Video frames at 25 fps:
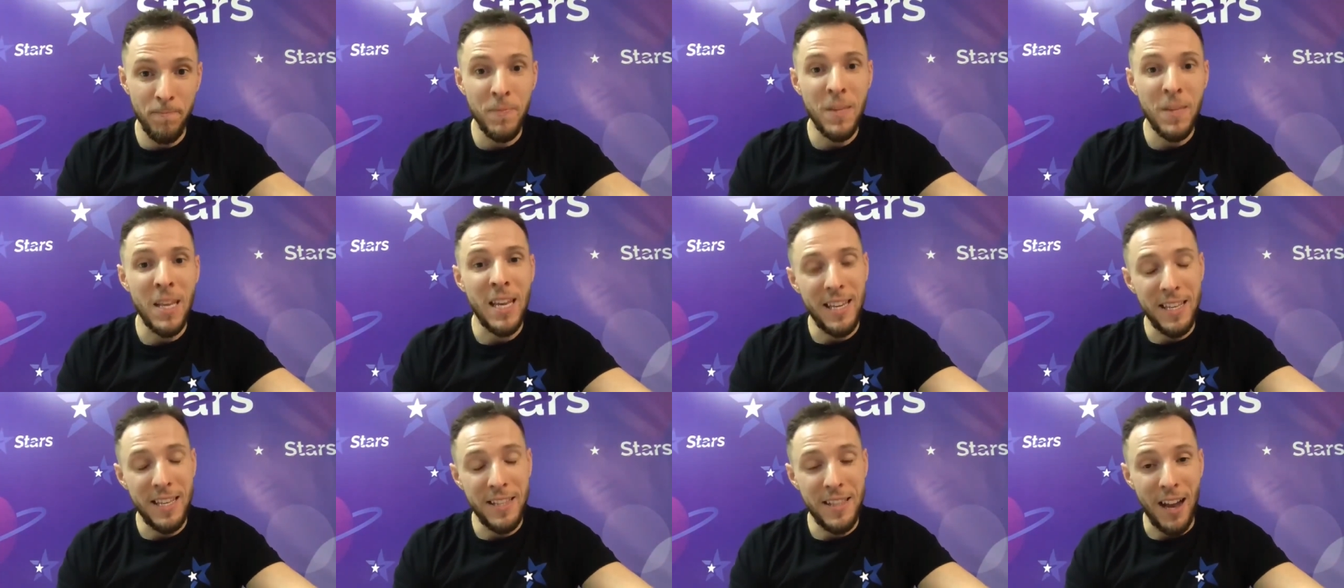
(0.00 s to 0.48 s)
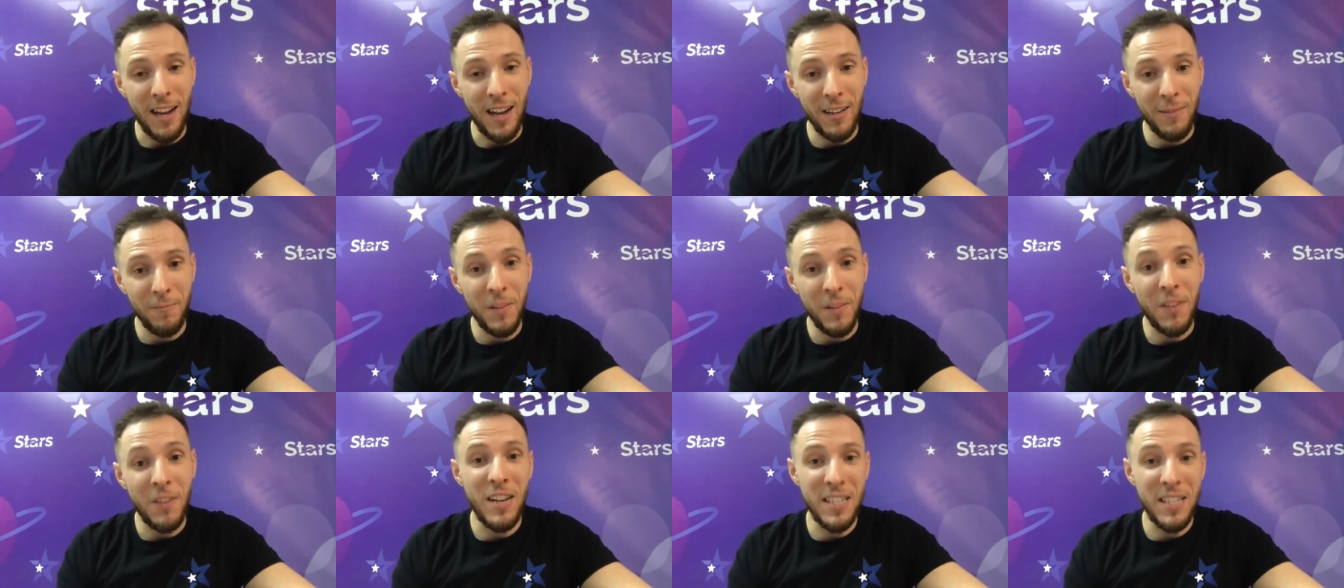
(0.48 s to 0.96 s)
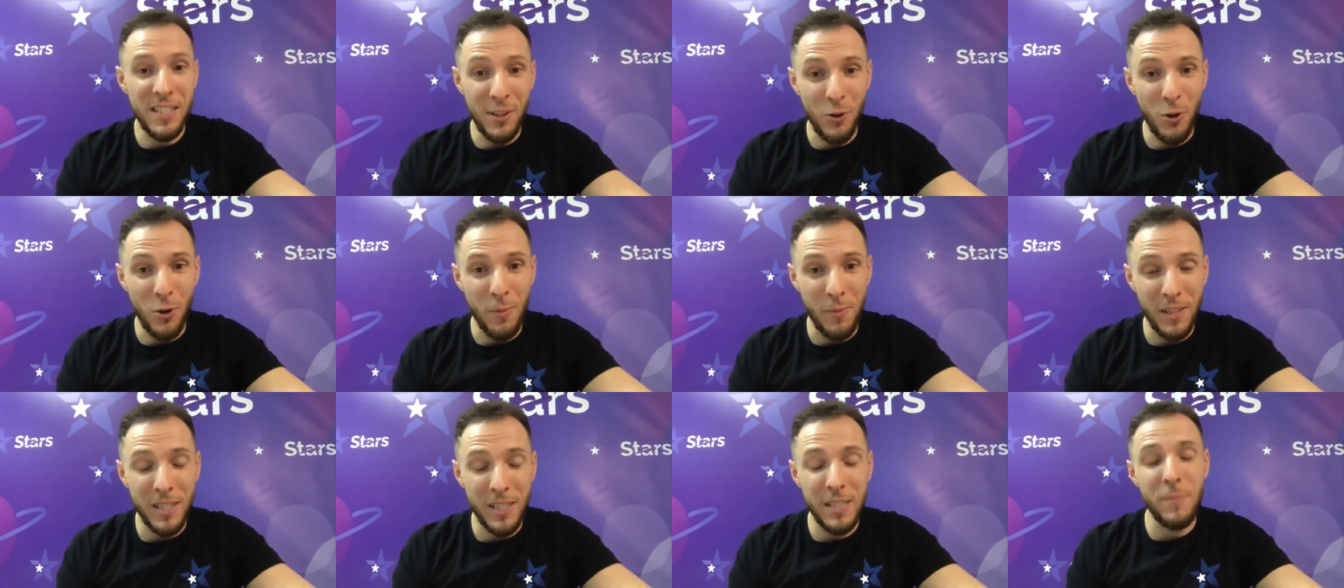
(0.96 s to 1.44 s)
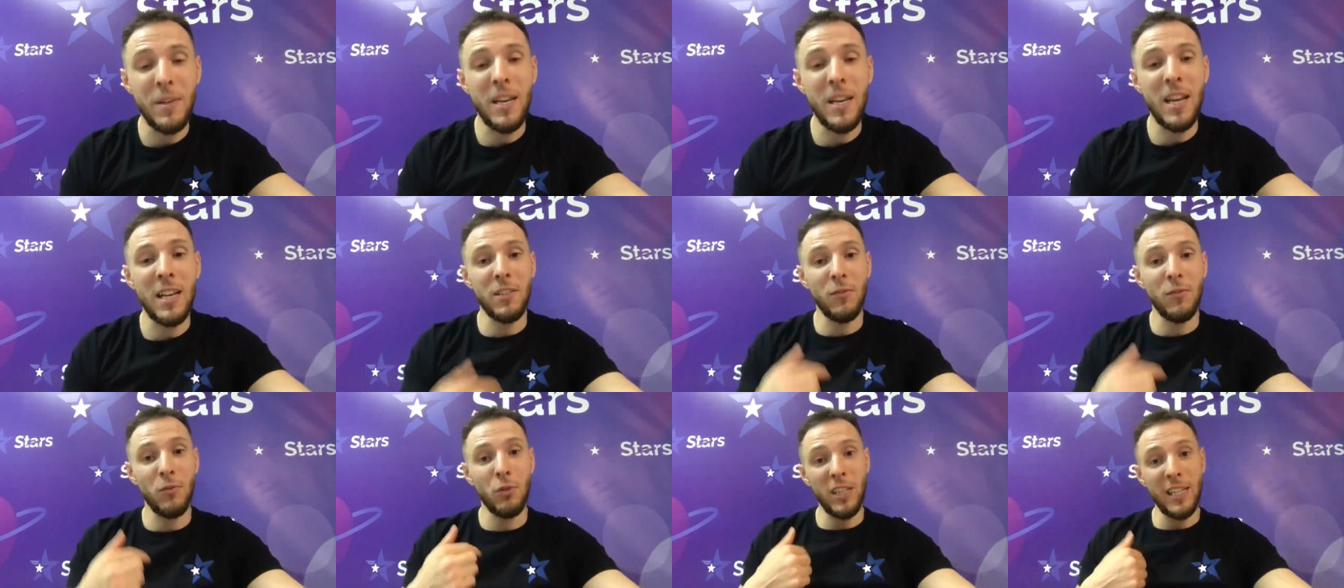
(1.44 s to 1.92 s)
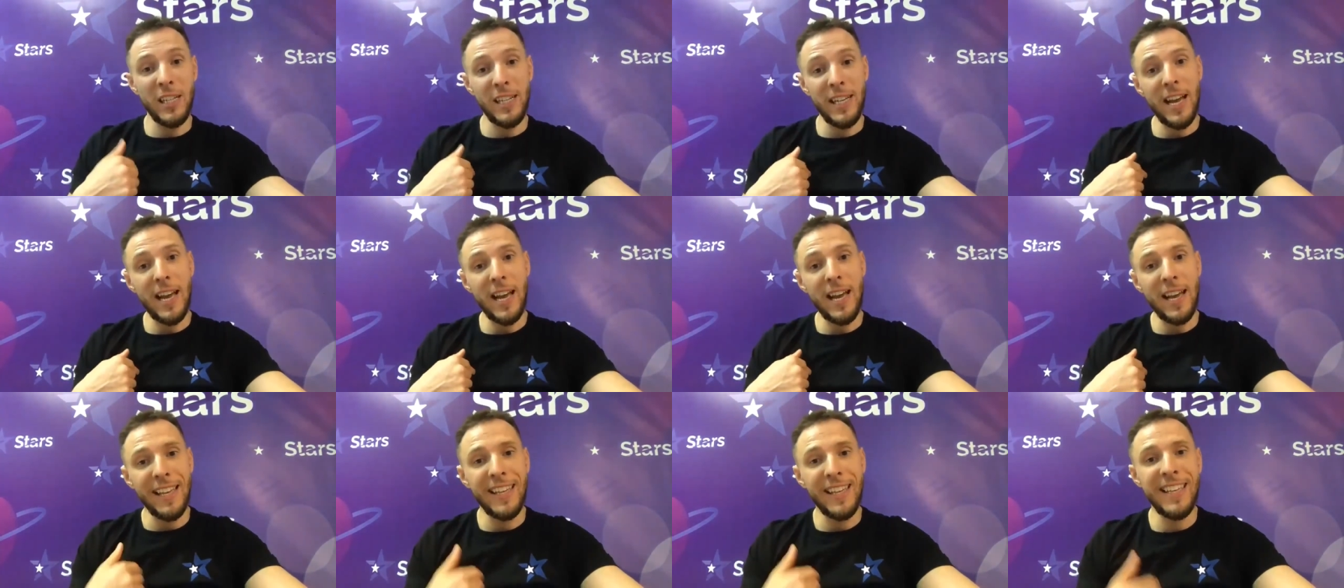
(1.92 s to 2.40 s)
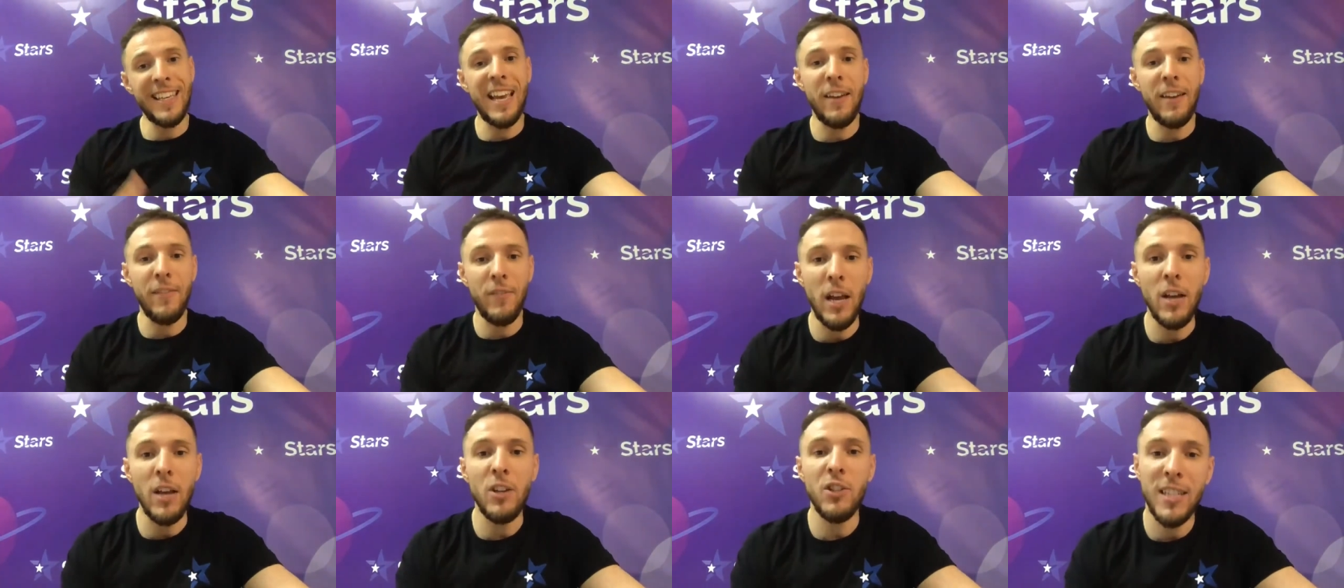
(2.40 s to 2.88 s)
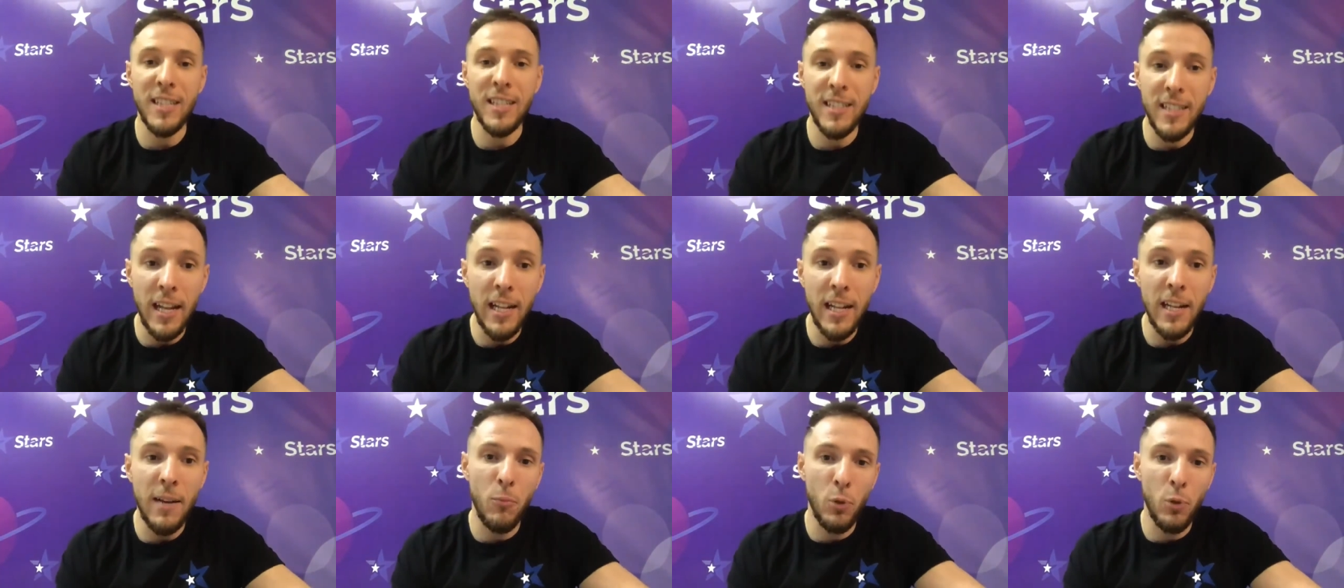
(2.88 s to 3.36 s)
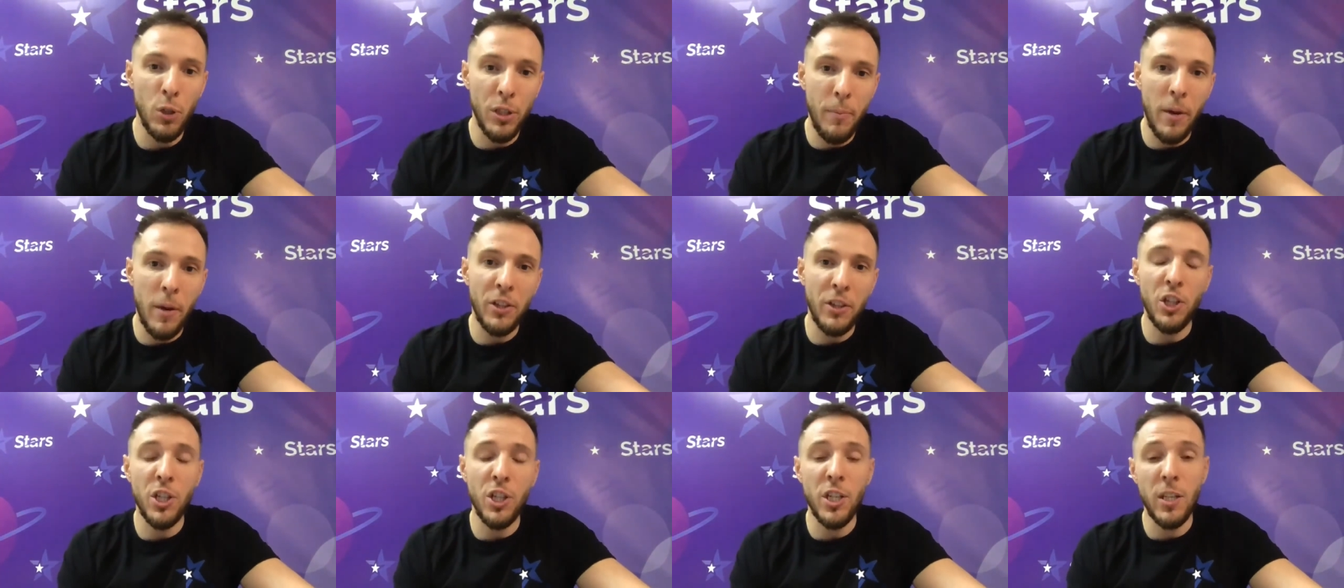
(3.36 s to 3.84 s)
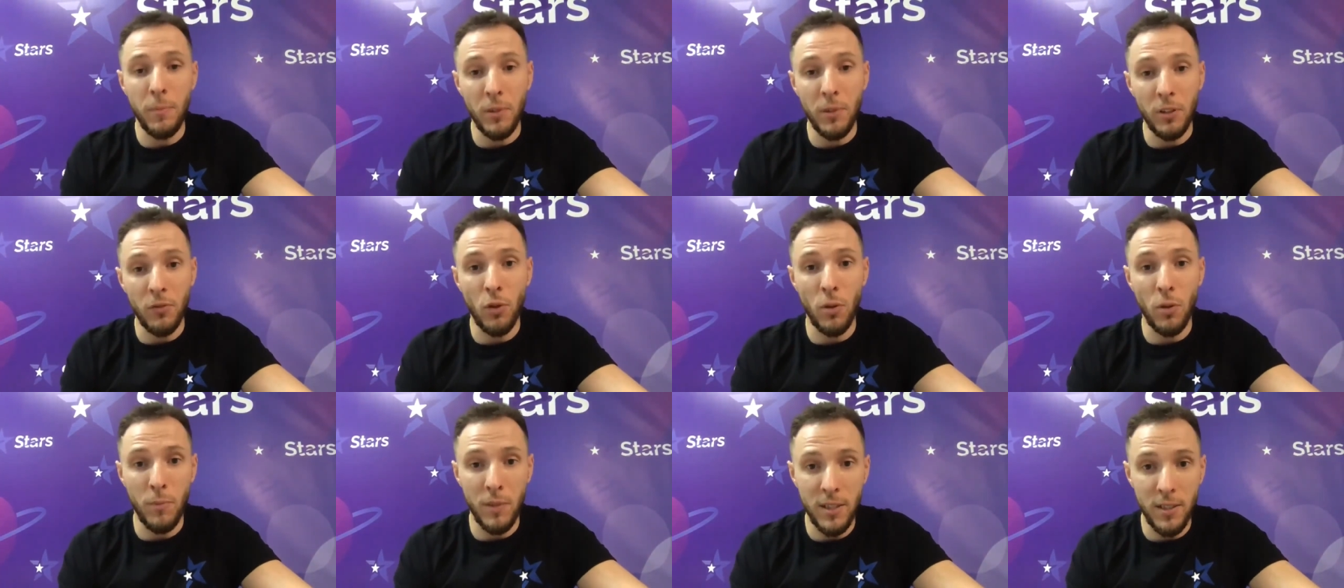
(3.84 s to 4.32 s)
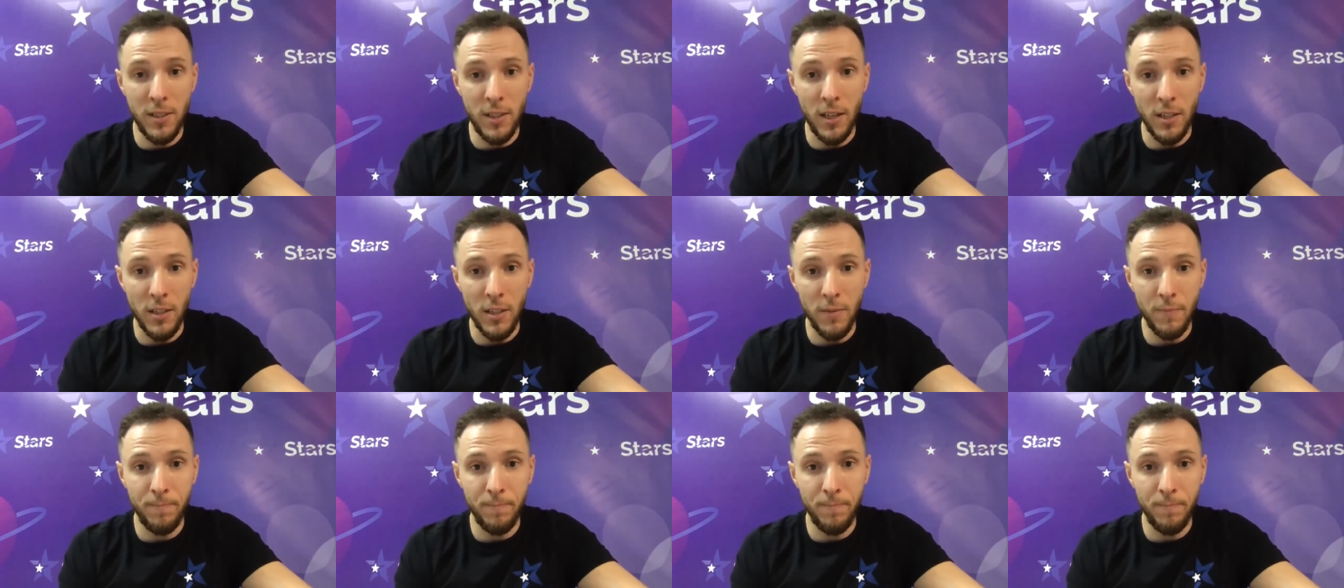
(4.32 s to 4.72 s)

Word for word: Итак, давай знакомиться. Меня зовут Илья, и я являюсь создателем мультиматочной платформы Stars.